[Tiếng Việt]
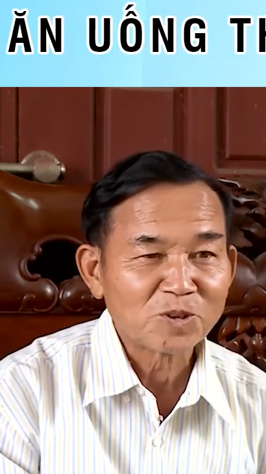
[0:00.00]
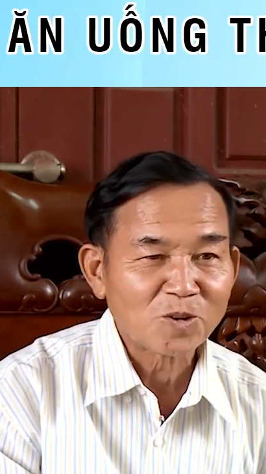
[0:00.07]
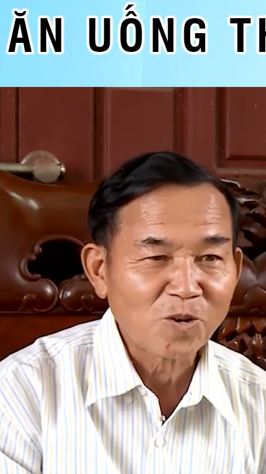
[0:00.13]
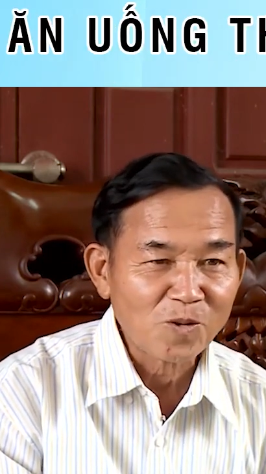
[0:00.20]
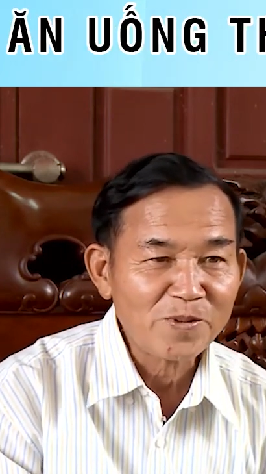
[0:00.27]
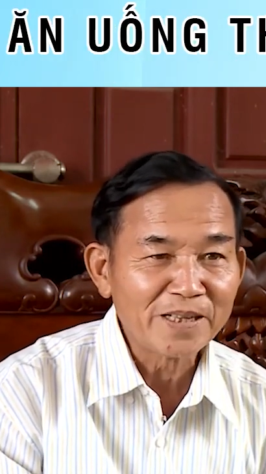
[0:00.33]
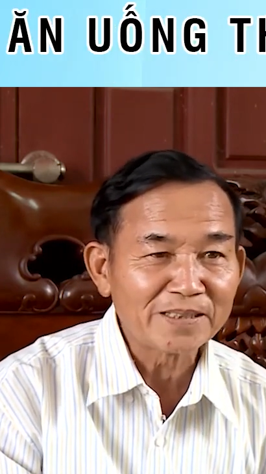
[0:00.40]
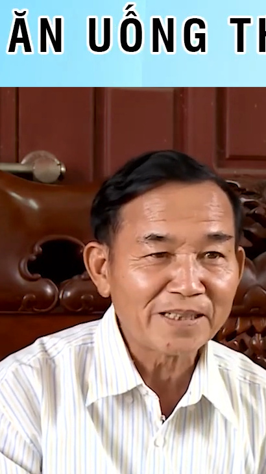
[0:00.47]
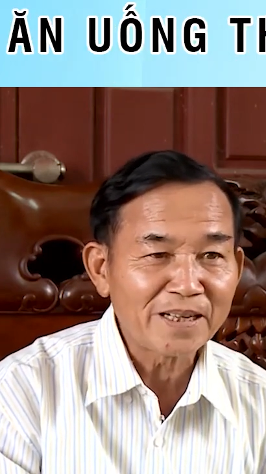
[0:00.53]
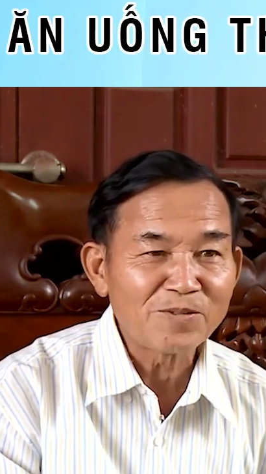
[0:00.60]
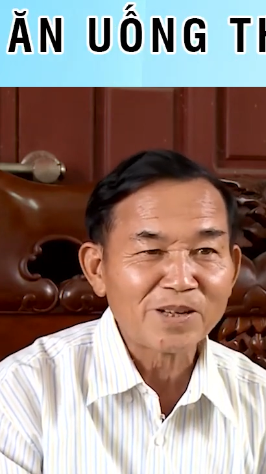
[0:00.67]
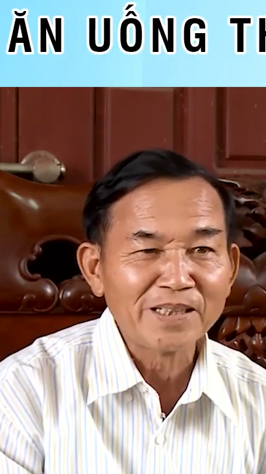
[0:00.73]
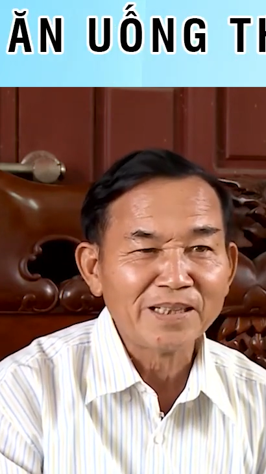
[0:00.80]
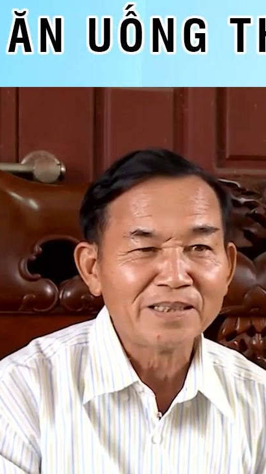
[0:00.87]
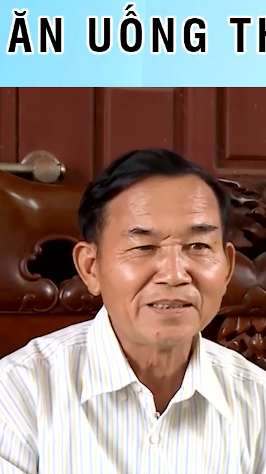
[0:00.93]
Cô biết dễ
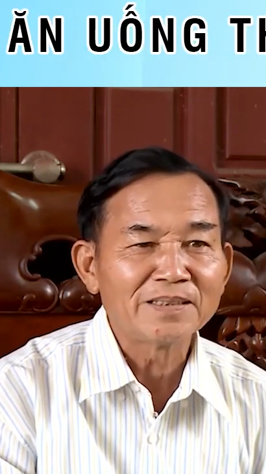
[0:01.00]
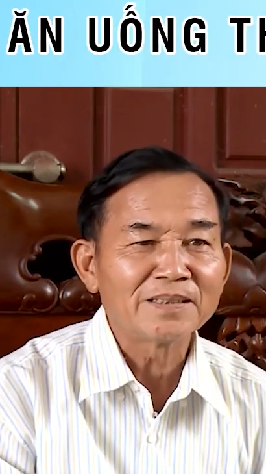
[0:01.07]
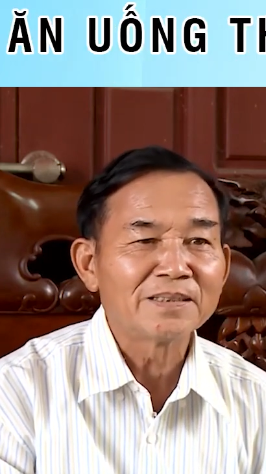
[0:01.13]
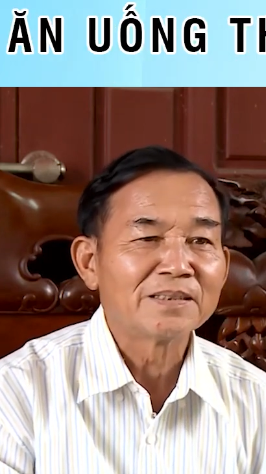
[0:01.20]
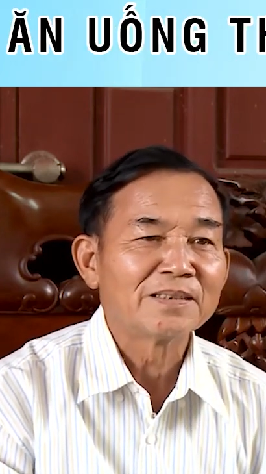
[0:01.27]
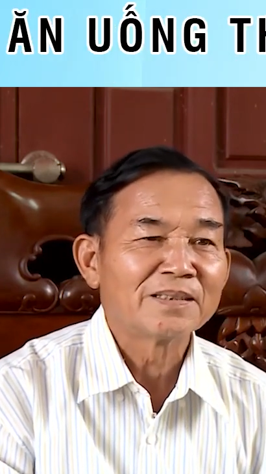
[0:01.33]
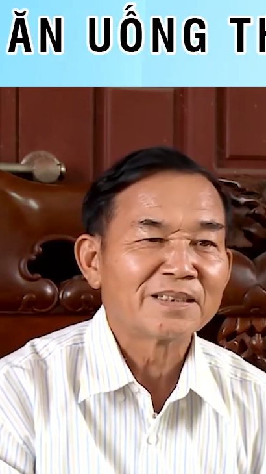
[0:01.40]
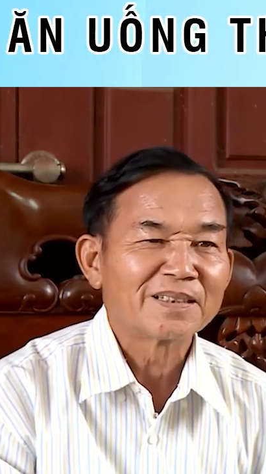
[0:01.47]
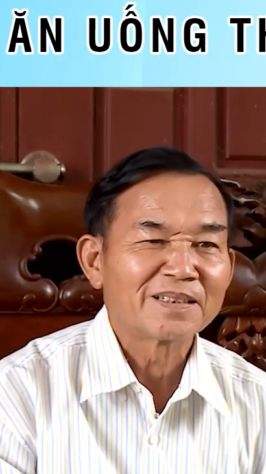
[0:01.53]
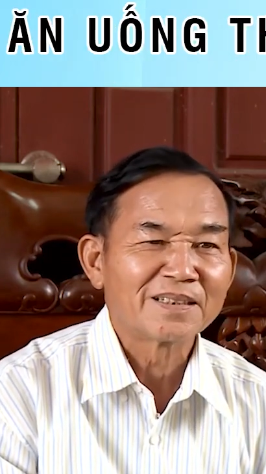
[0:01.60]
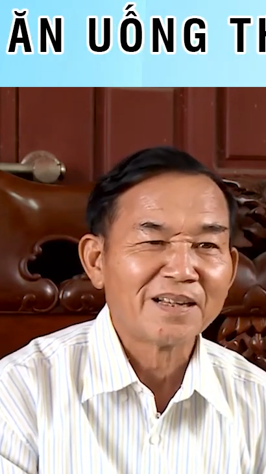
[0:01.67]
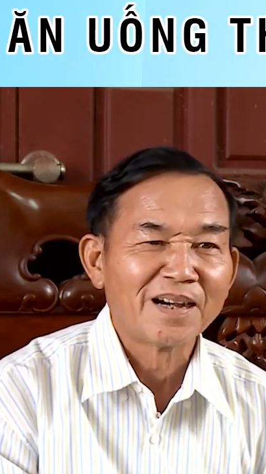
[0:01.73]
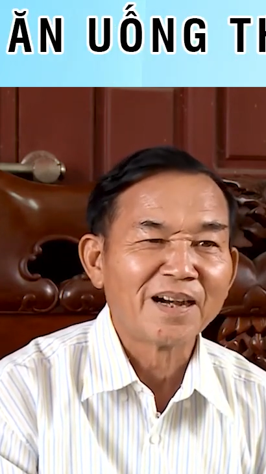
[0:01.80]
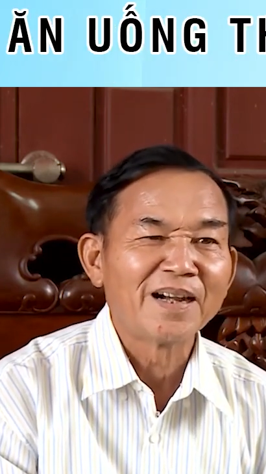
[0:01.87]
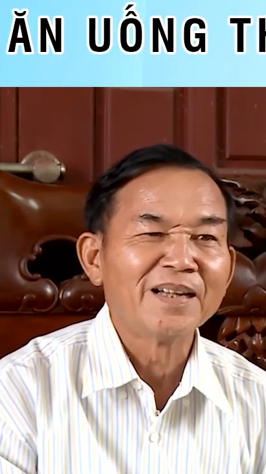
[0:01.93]
Hoàng Niên gì ấy.
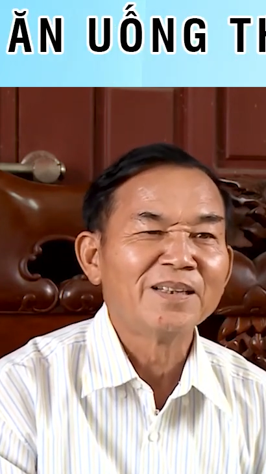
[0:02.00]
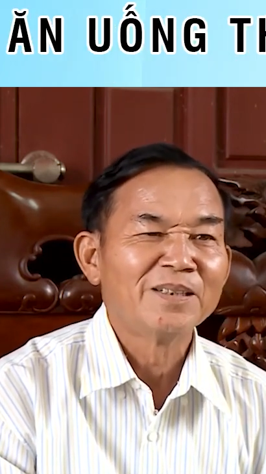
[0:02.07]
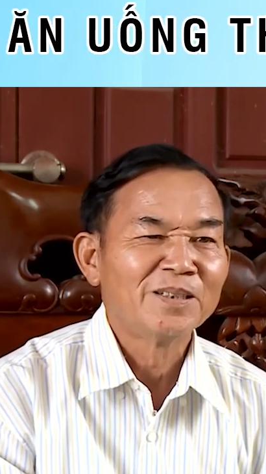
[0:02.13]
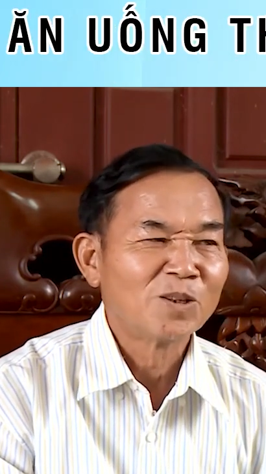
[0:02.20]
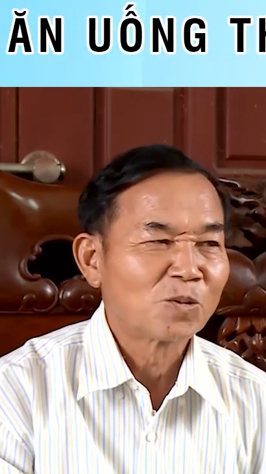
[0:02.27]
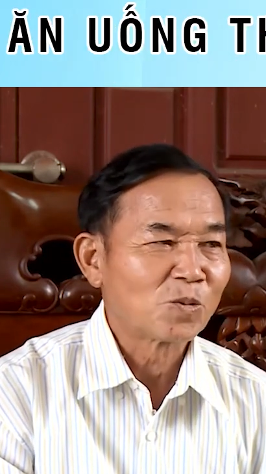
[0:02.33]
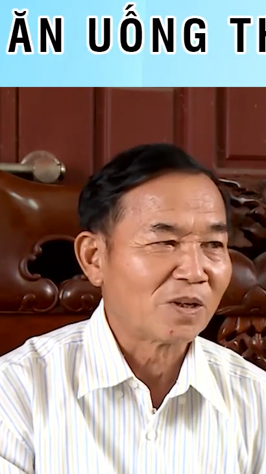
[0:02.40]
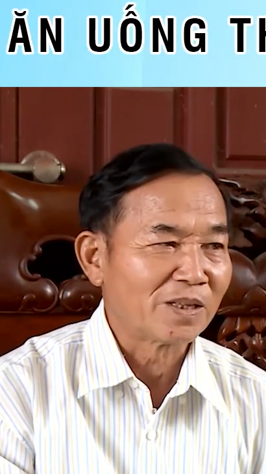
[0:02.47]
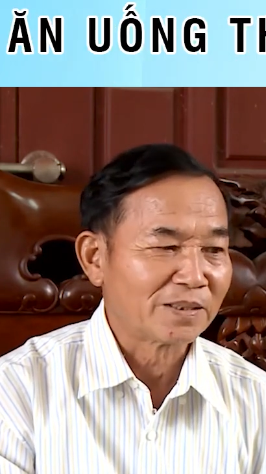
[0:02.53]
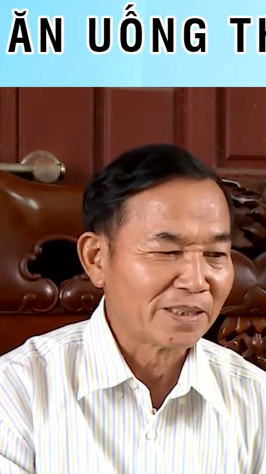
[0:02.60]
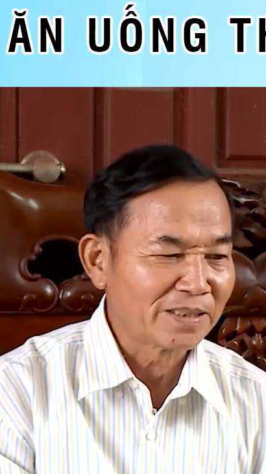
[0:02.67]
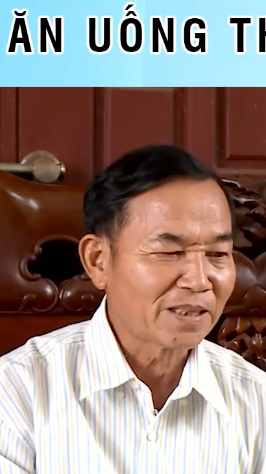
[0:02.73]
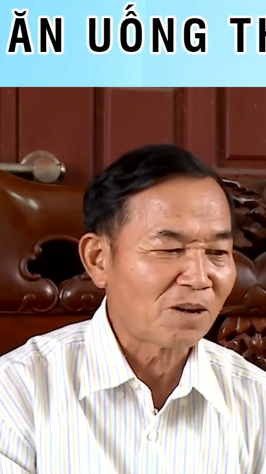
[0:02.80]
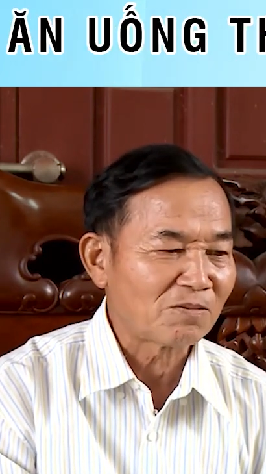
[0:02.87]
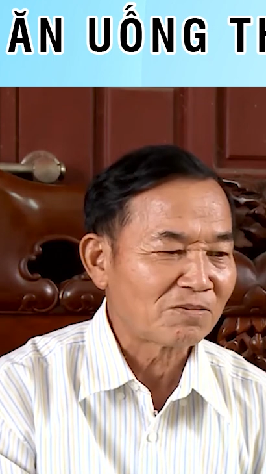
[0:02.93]
Đấy, của
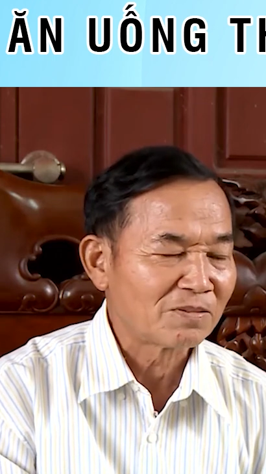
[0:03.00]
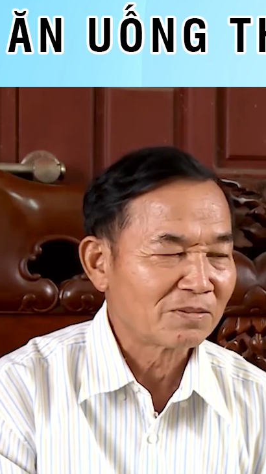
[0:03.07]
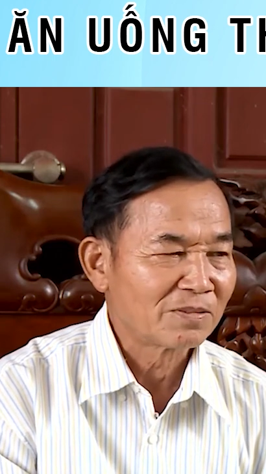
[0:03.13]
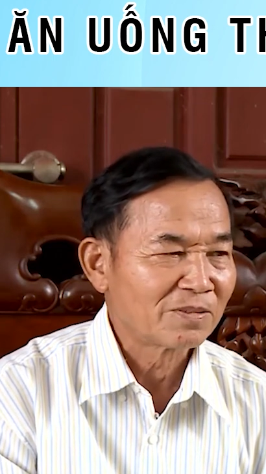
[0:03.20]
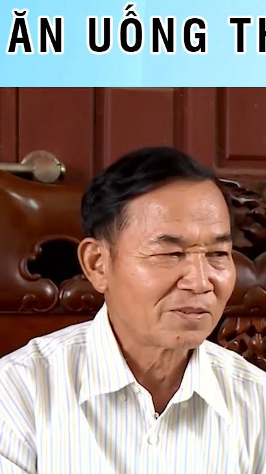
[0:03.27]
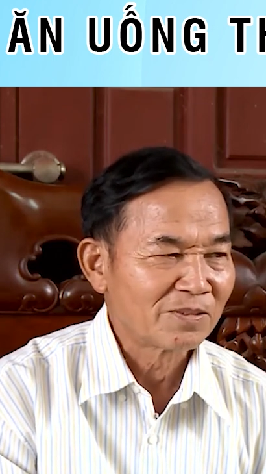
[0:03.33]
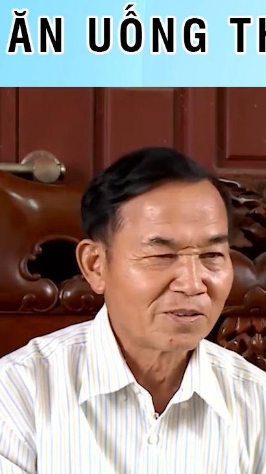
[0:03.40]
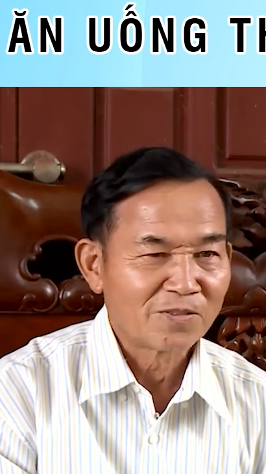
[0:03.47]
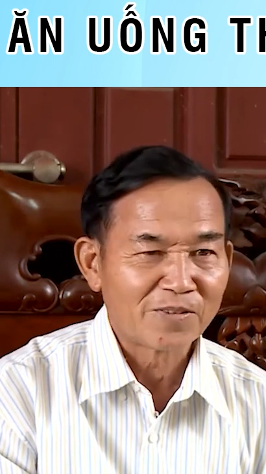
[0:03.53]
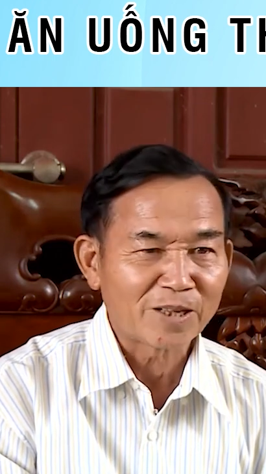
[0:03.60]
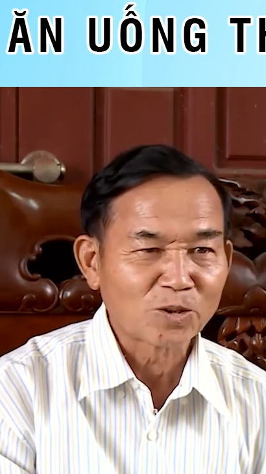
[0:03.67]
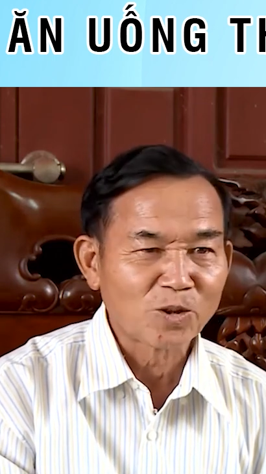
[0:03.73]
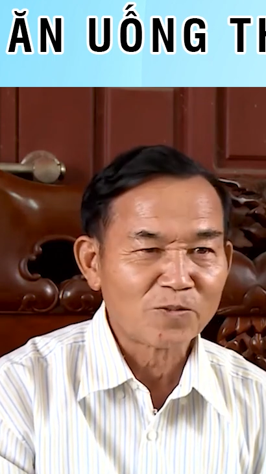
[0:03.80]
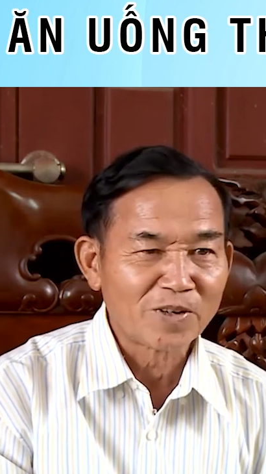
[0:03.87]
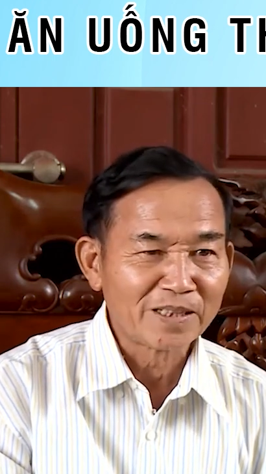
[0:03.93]
dân tộc. Về
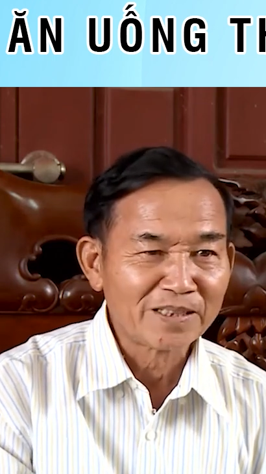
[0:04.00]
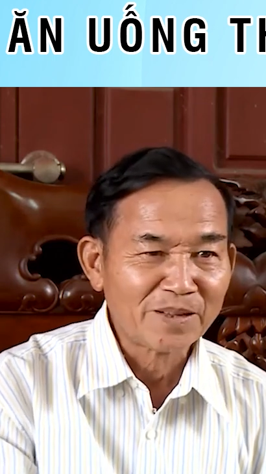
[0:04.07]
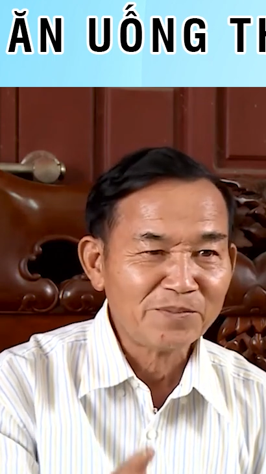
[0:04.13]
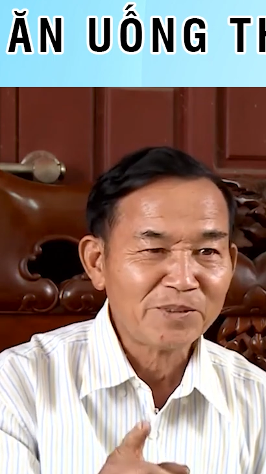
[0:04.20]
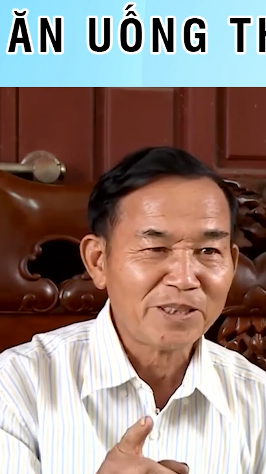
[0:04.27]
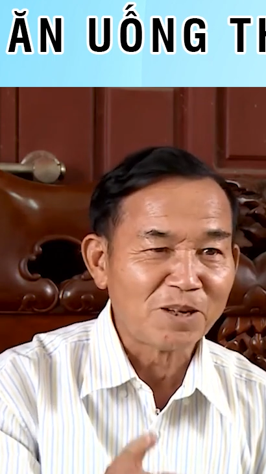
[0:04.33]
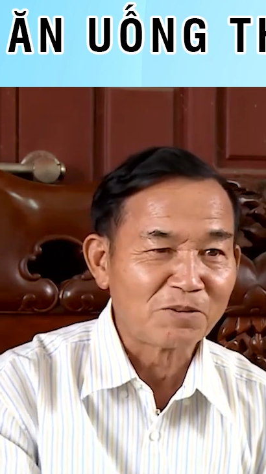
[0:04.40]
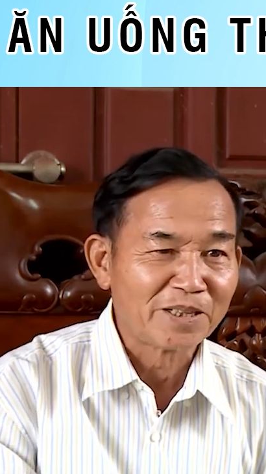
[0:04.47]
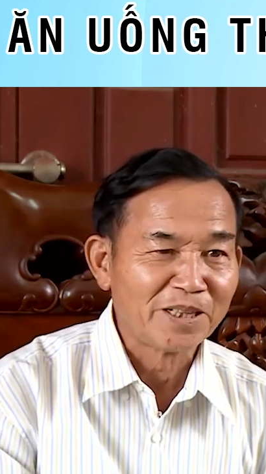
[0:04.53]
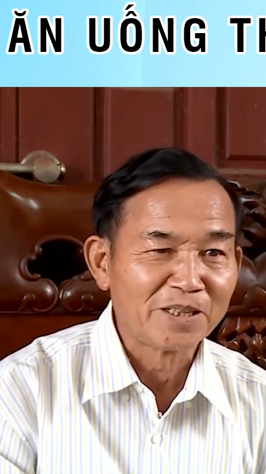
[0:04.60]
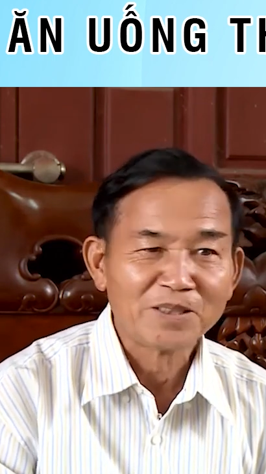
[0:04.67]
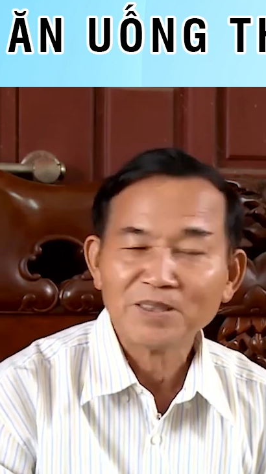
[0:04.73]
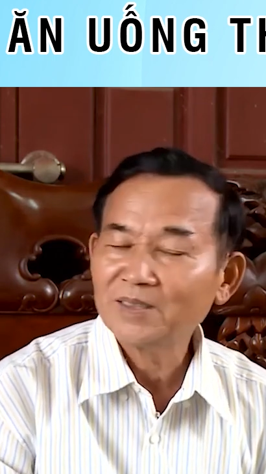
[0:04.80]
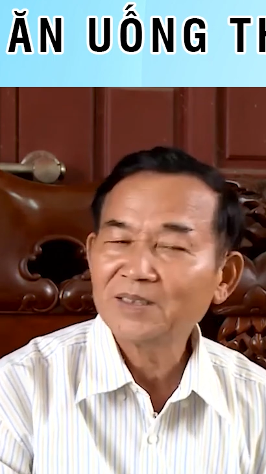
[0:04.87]
tôi vẫn ngâm rượu kia.